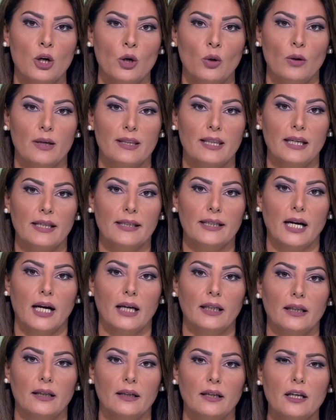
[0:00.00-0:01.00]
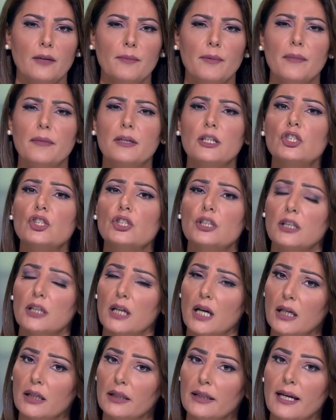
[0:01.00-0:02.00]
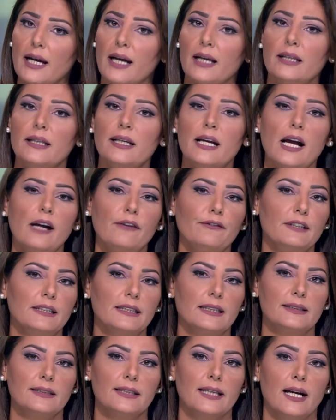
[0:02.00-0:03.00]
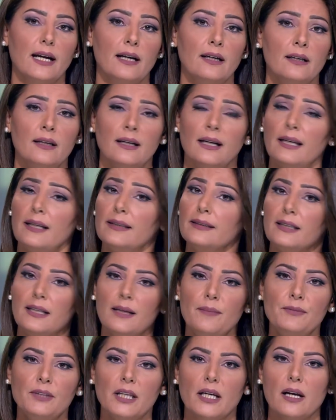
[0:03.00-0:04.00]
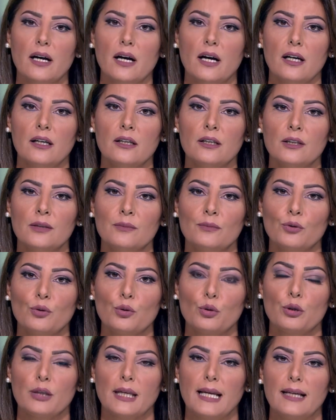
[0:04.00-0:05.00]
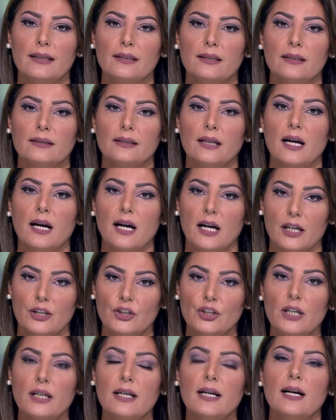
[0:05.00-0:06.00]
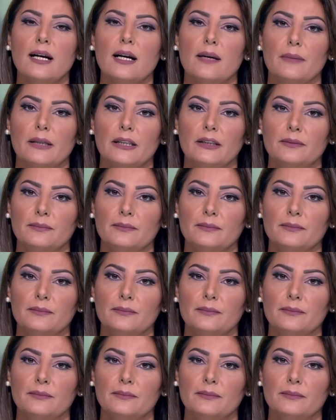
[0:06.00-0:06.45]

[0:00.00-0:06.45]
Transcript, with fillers: وذلك على الرغم من اشتياقها لحفيدتها التي لم ترها منذ 13 عاما